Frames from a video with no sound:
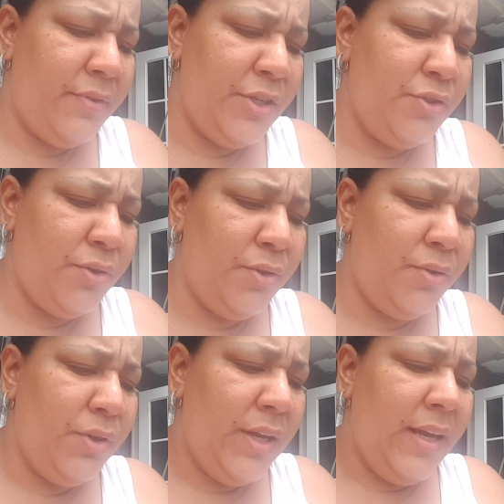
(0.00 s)
fui yo
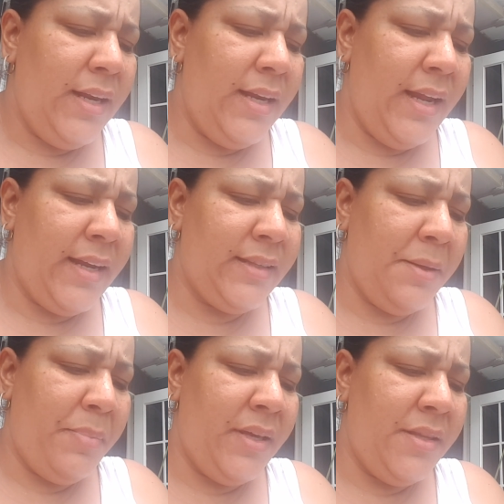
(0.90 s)
la que te
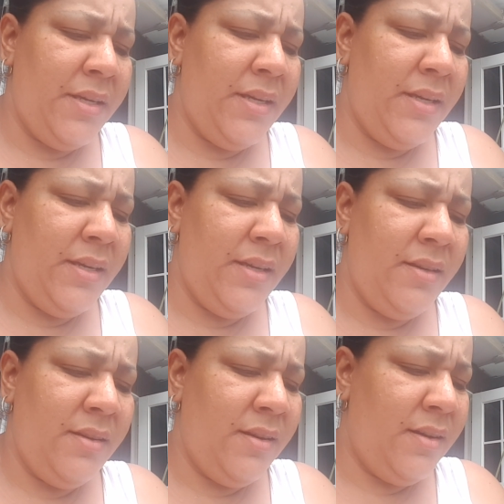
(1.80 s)
pedí,
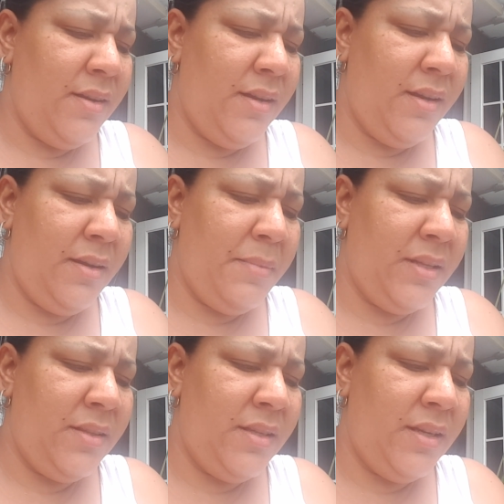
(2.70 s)
ajá,
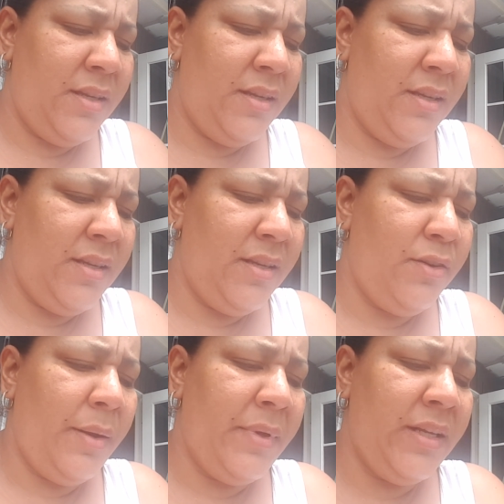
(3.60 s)
mantiene los
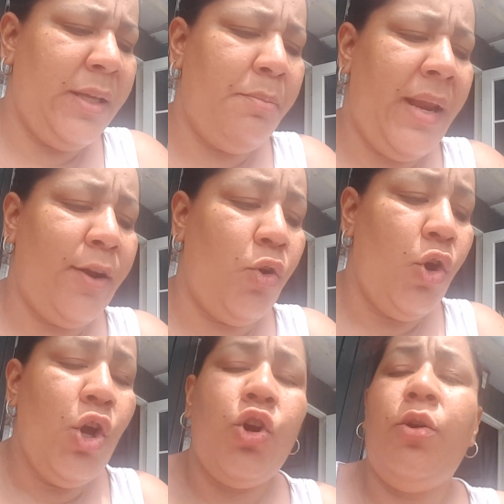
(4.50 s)
gabinetes blancos.
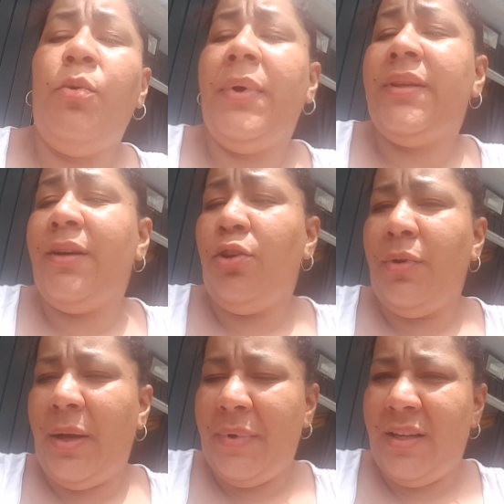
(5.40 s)
¿Cómo mantengo
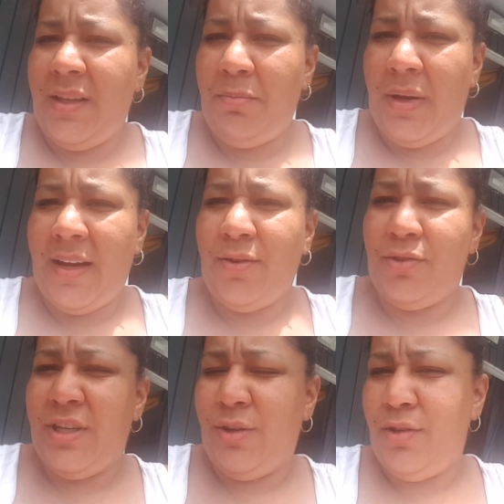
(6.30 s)
los gabinetes
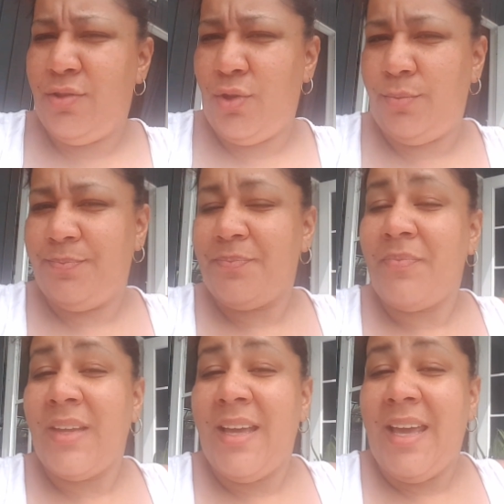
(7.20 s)
blancos? Llegó el sol.
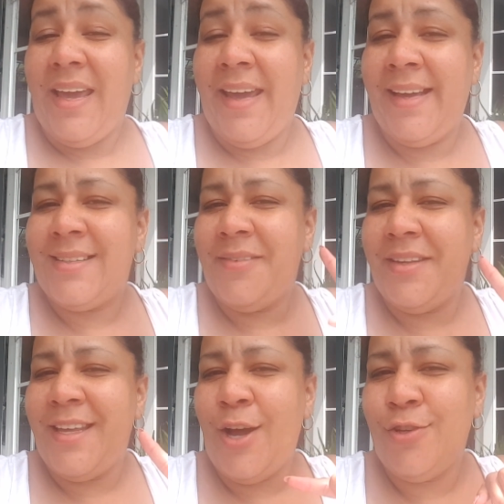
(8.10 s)
Ese
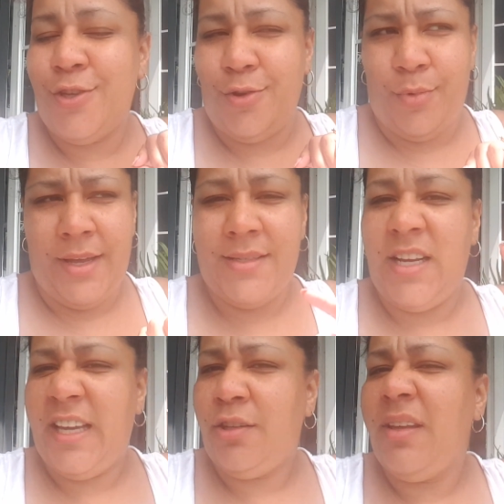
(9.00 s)
video se lo voy a hacer.
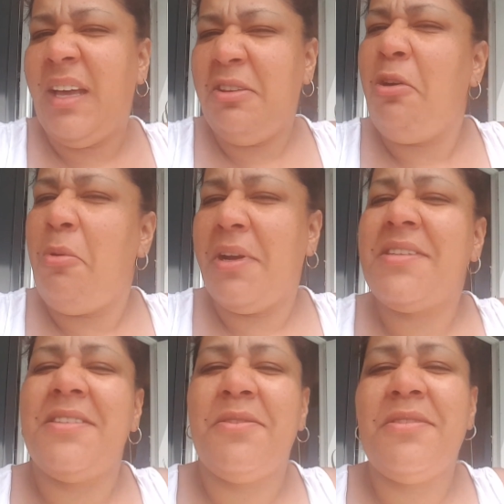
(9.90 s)
Estoy dando como que
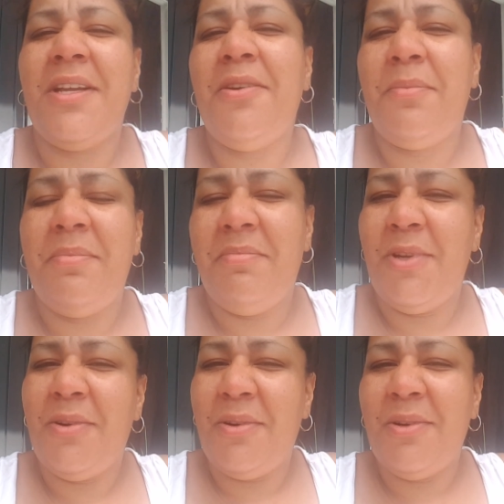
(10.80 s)
se ensucian los,
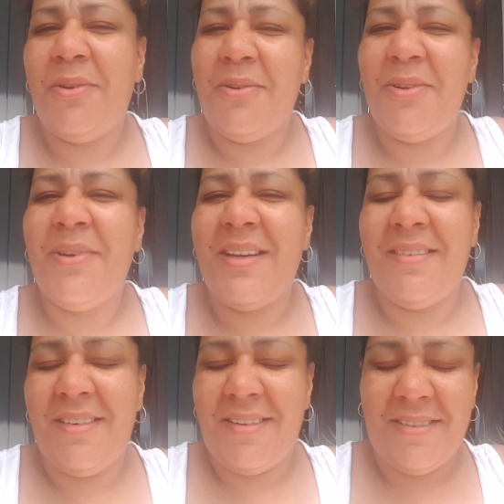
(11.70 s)
los, los,
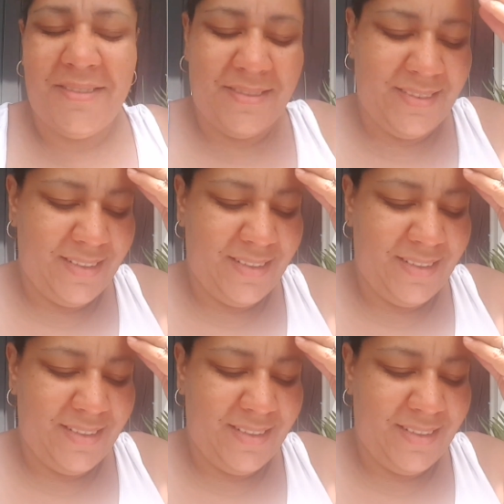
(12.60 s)
los, los